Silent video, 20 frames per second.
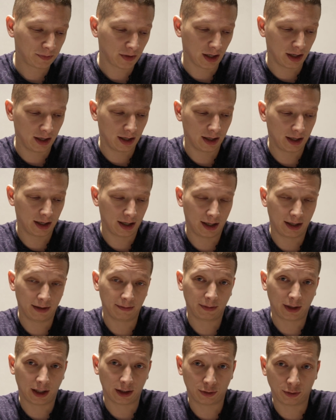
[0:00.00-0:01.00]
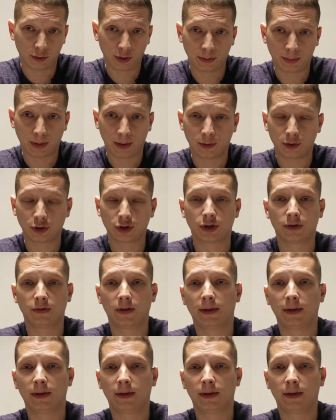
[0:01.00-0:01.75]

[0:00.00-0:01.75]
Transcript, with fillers: а, который поможет